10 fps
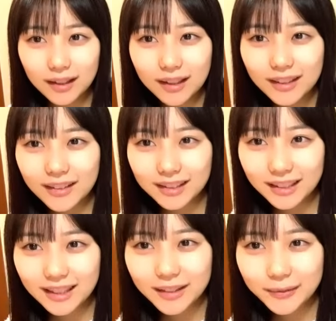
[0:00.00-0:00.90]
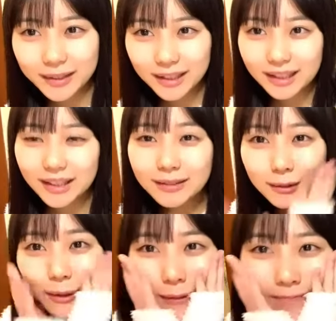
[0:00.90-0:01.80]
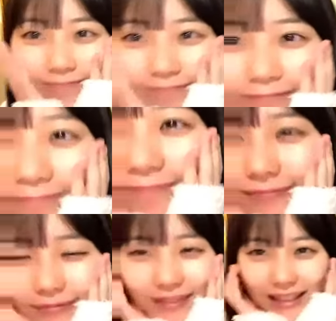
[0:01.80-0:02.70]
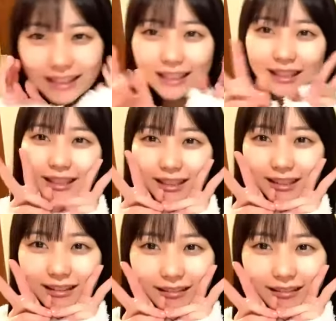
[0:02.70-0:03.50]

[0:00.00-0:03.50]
え可愛さが半端ないだって本当嬉しい